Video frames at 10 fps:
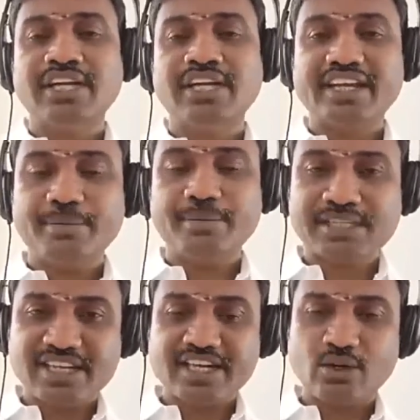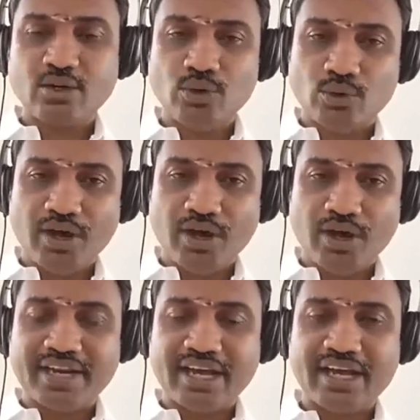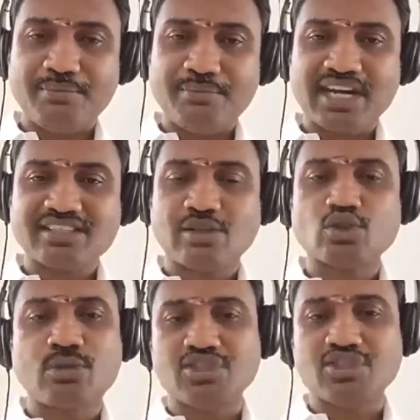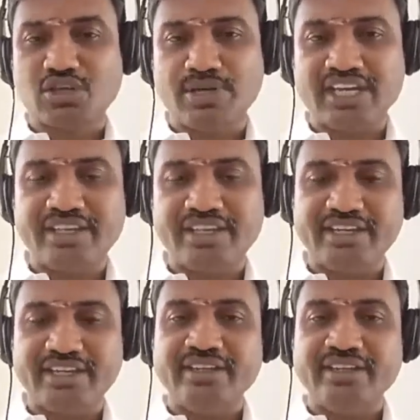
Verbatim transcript: பட் என்ன பிரச்சனை இருக்கும் அப்படின்னா மனசு சந்தோஷமா வச்சுக்க முடியாது